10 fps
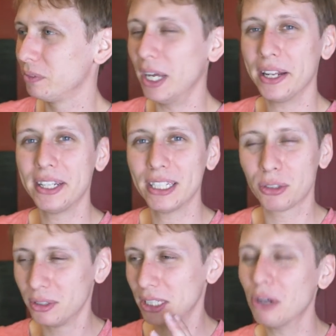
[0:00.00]
なんで
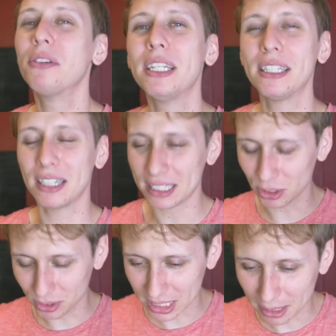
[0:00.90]
その4人が
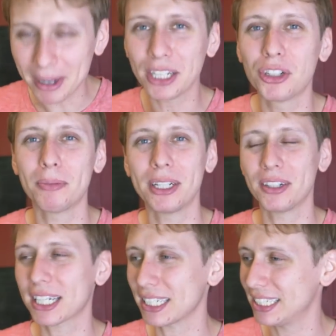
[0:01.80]
その狭い車
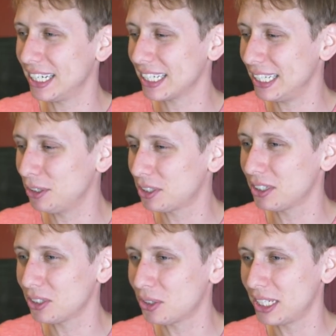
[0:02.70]
の投げで乗っ
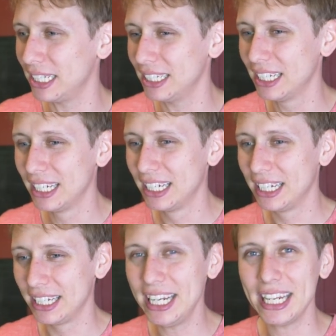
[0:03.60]
てる時
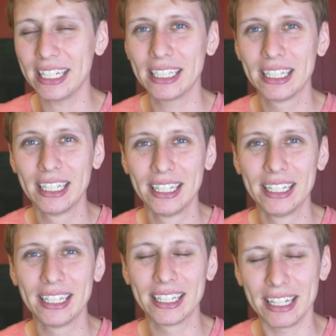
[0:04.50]
に
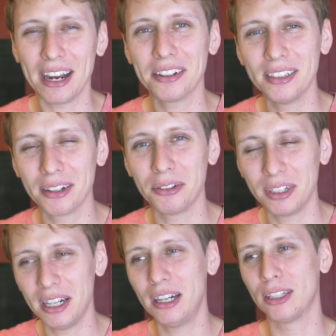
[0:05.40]
やるんだろう
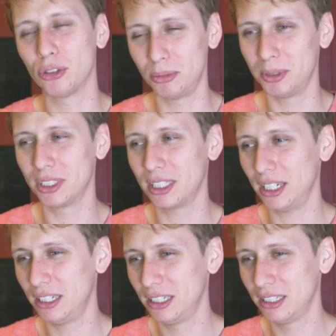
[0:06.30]
なと思っ
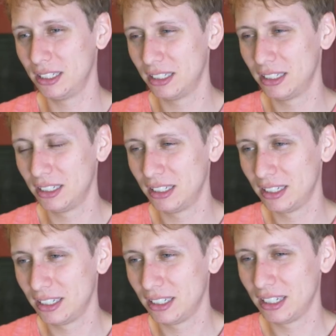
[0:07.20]
た
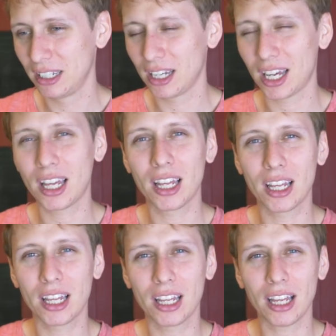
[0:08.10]

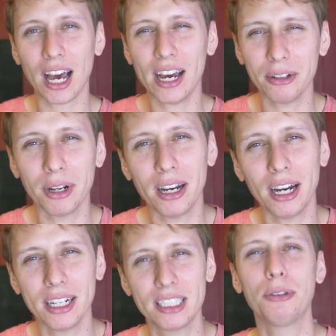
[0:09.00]
針は
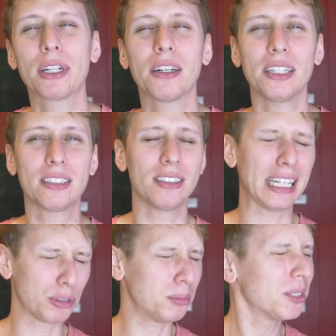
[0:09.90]
話わかるやつ
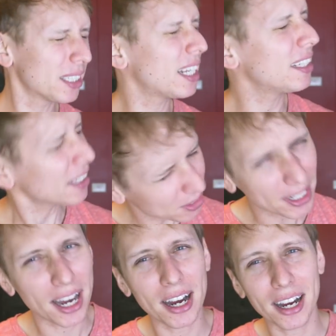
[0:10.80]
だと思ってたんだけど
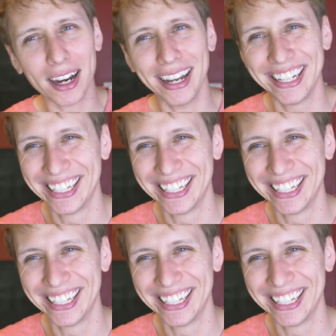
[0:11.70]
なあ